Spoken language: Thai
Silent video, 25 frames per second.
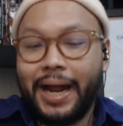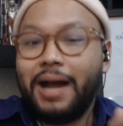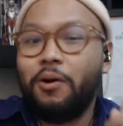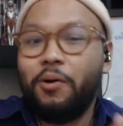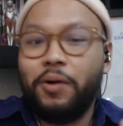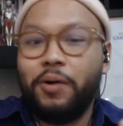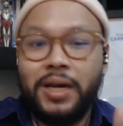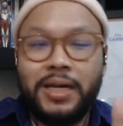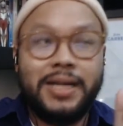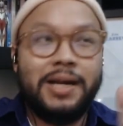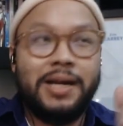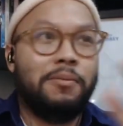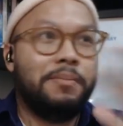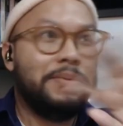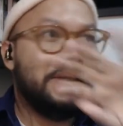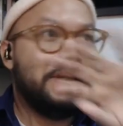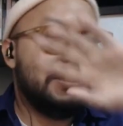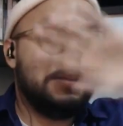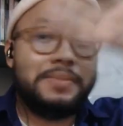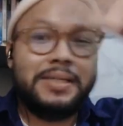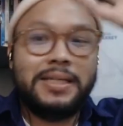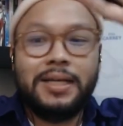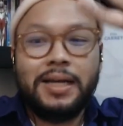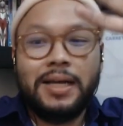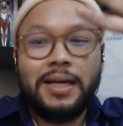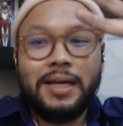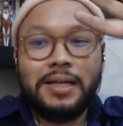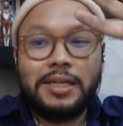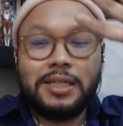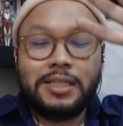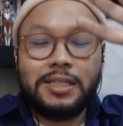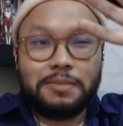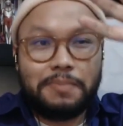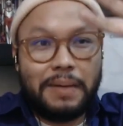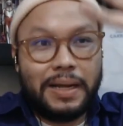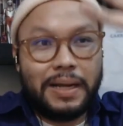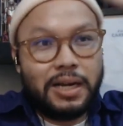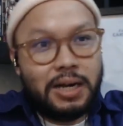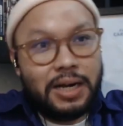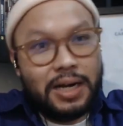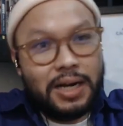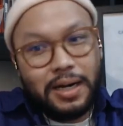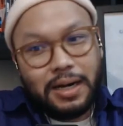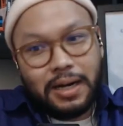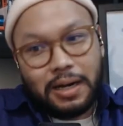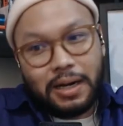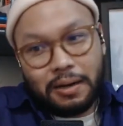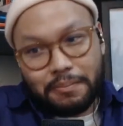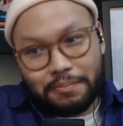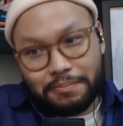เดอร์บลายแค่คนเดียวมันจะมีสไปเดอ
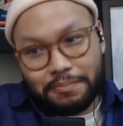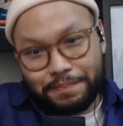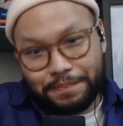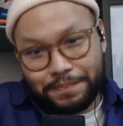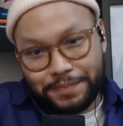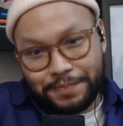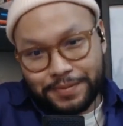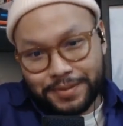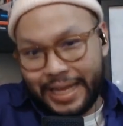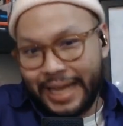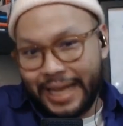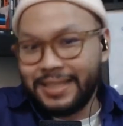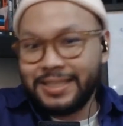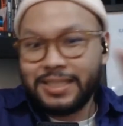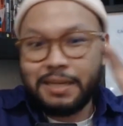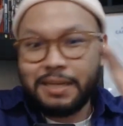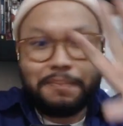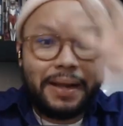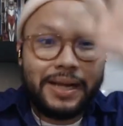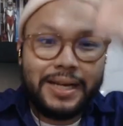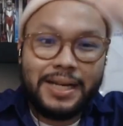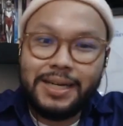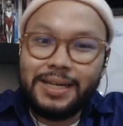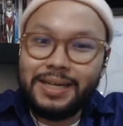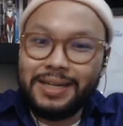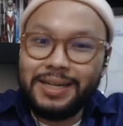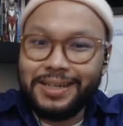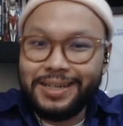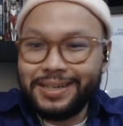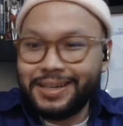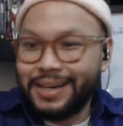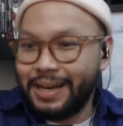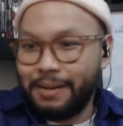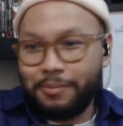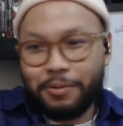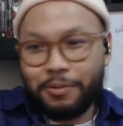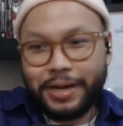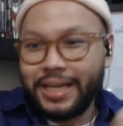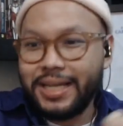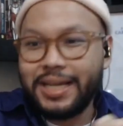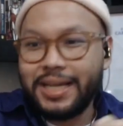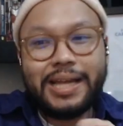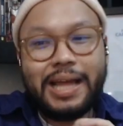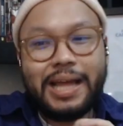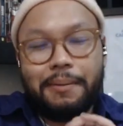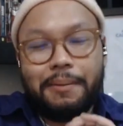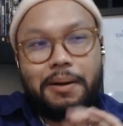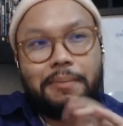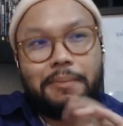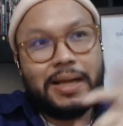ร์เซนสไปเดอร์อะไรพวกนี้
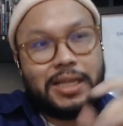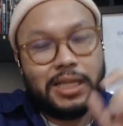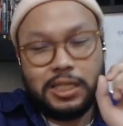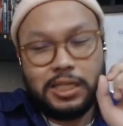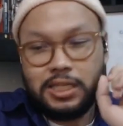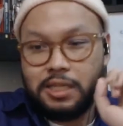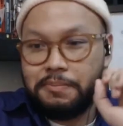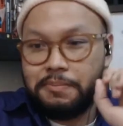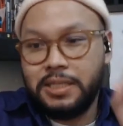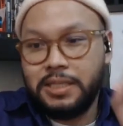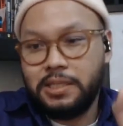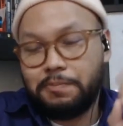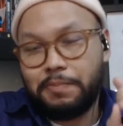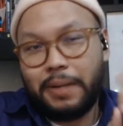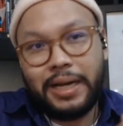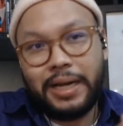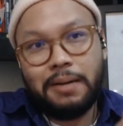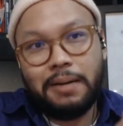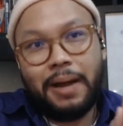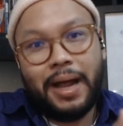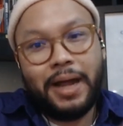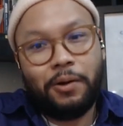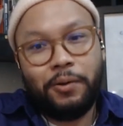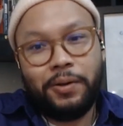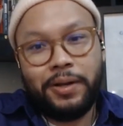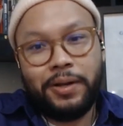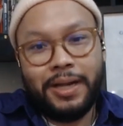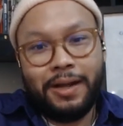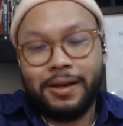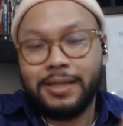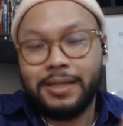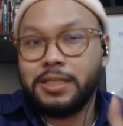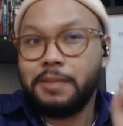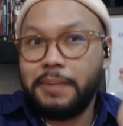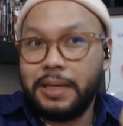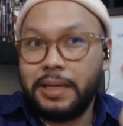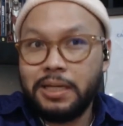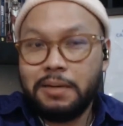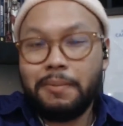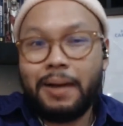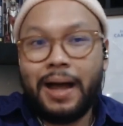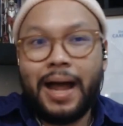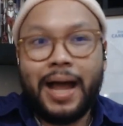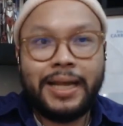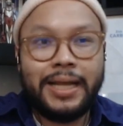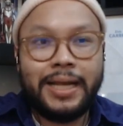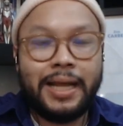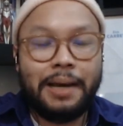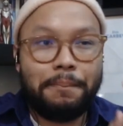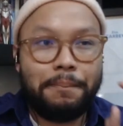เยอะแยะมากมายแต่มีสไปเดอร์บายคนเดียวแล้วสไปเดอร์
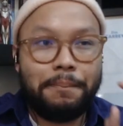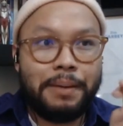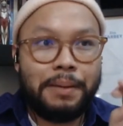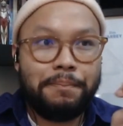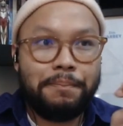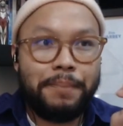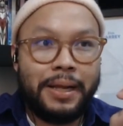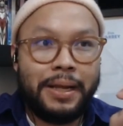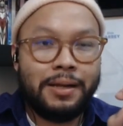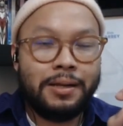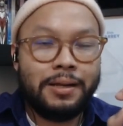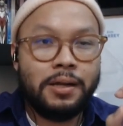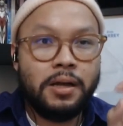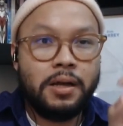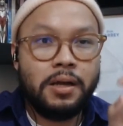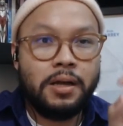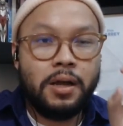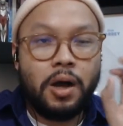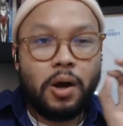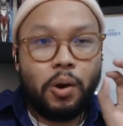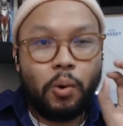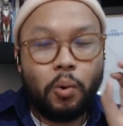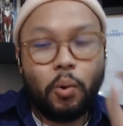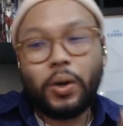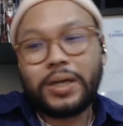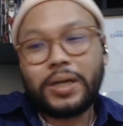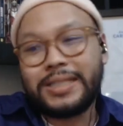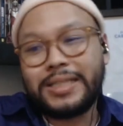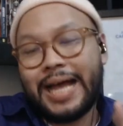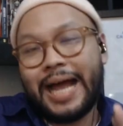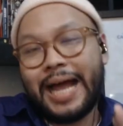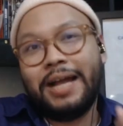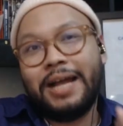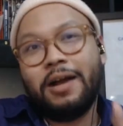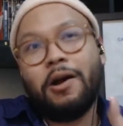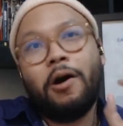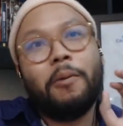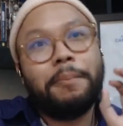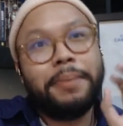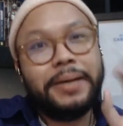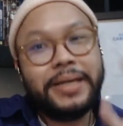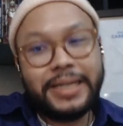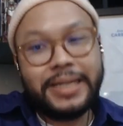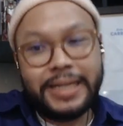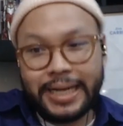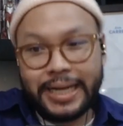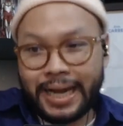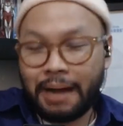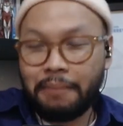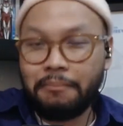บายเนี่ยมันเป็นหัวใจของ
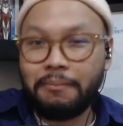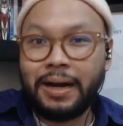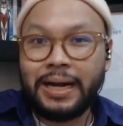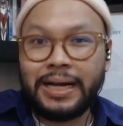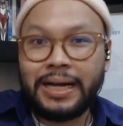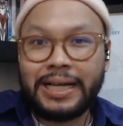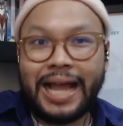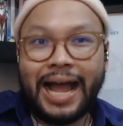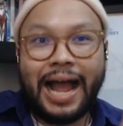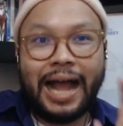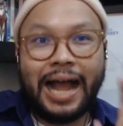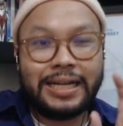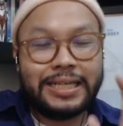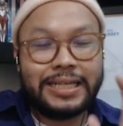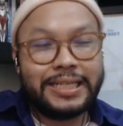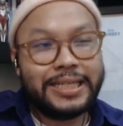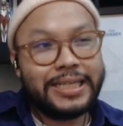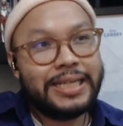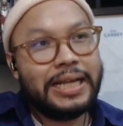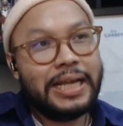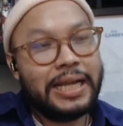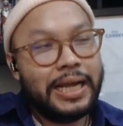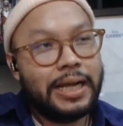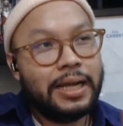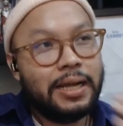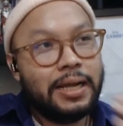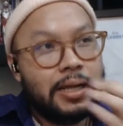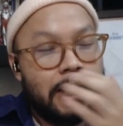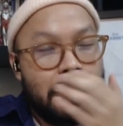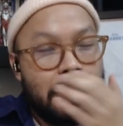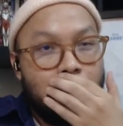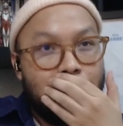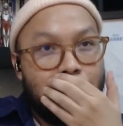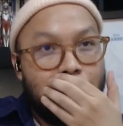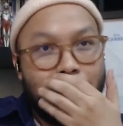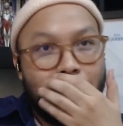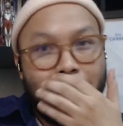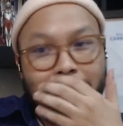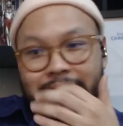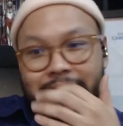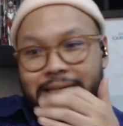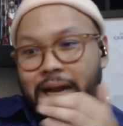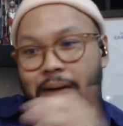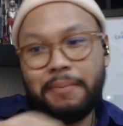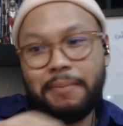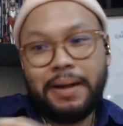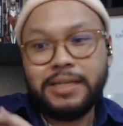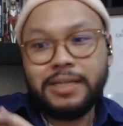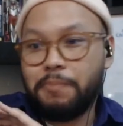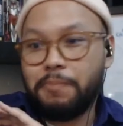พิธีกรรมบางอย่างที่มันจะ
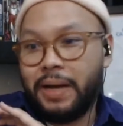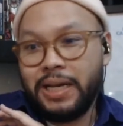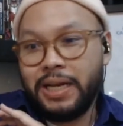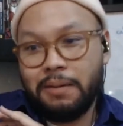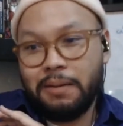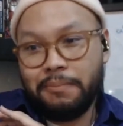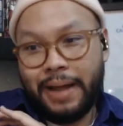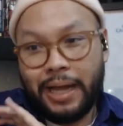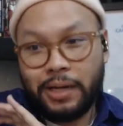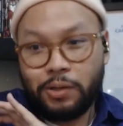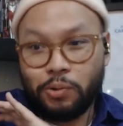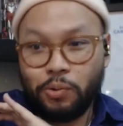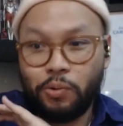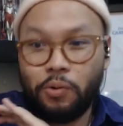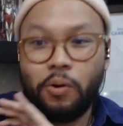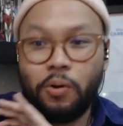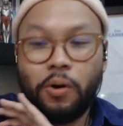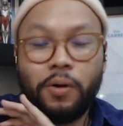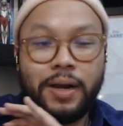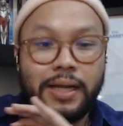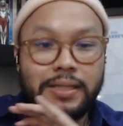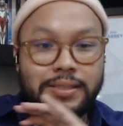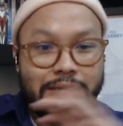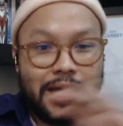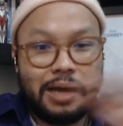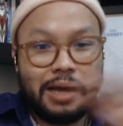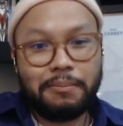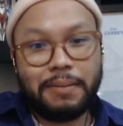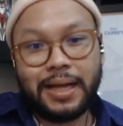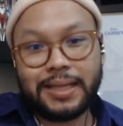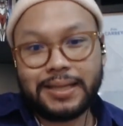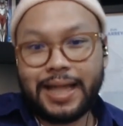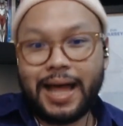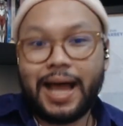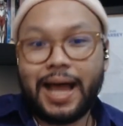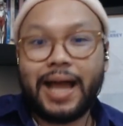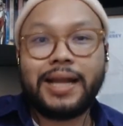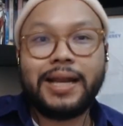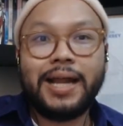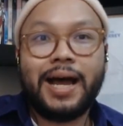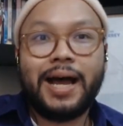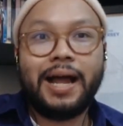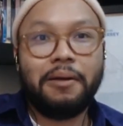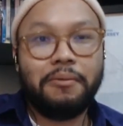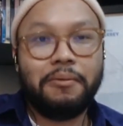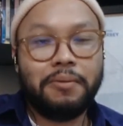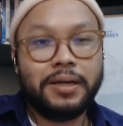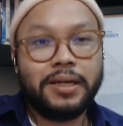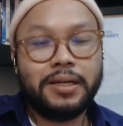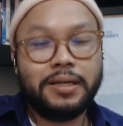ทำให้สไปเดอร์แมนทุกคนน่ะสามารถตาย
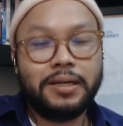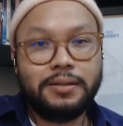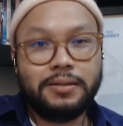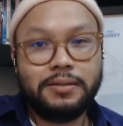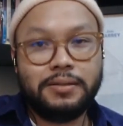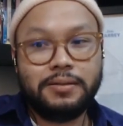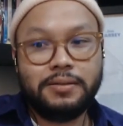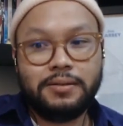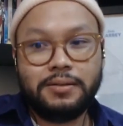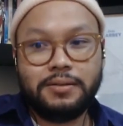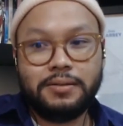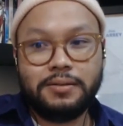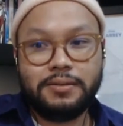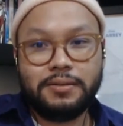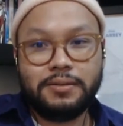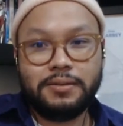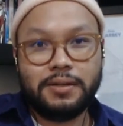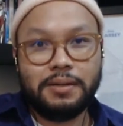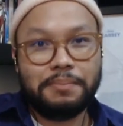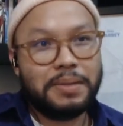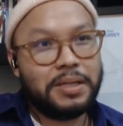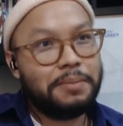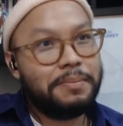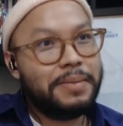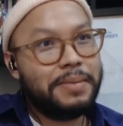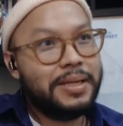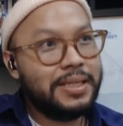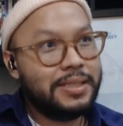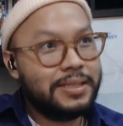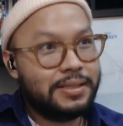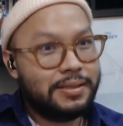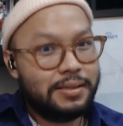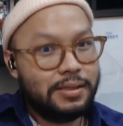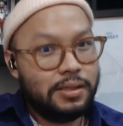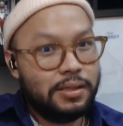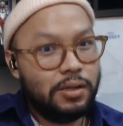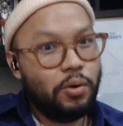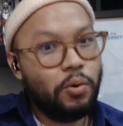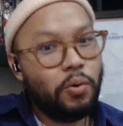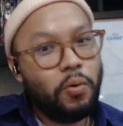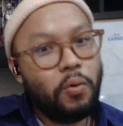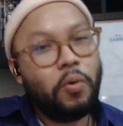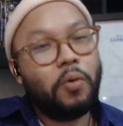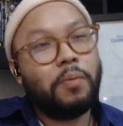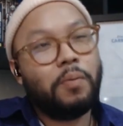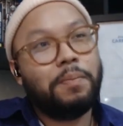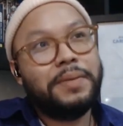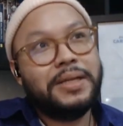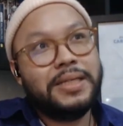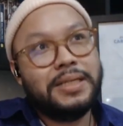ได้เว้ยมันต้องมีลู
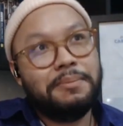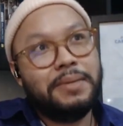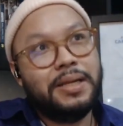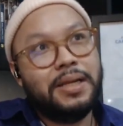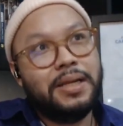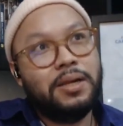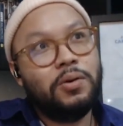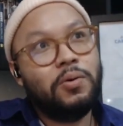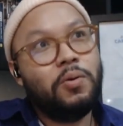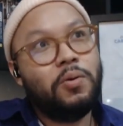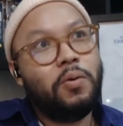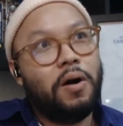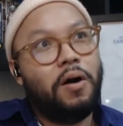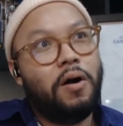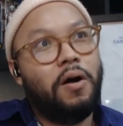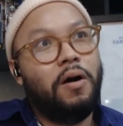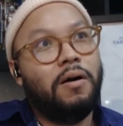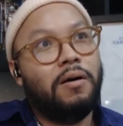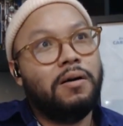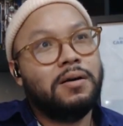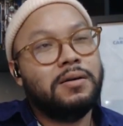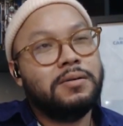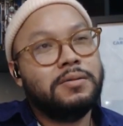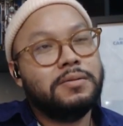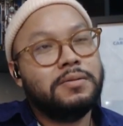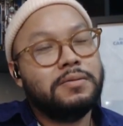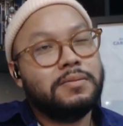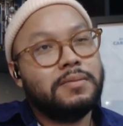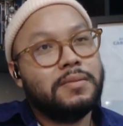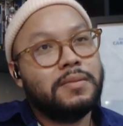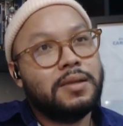กจะมีลูกของ